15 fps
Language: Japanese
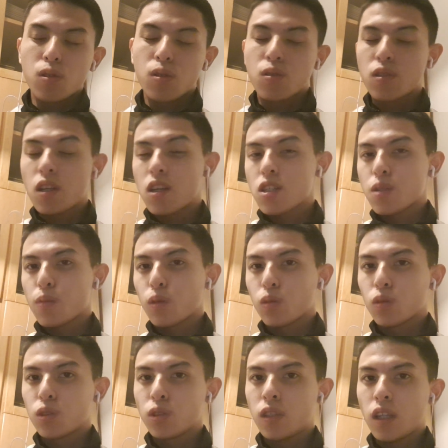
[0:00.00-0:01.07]
する選手も
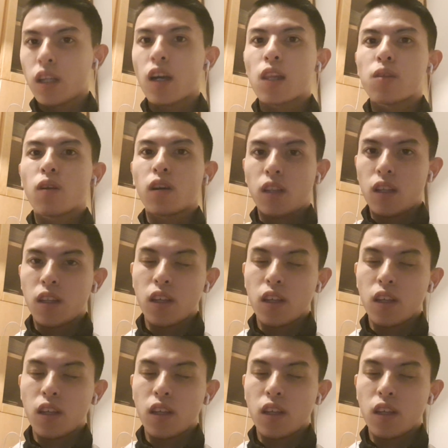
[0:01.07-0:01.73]
途中でいたりとかね、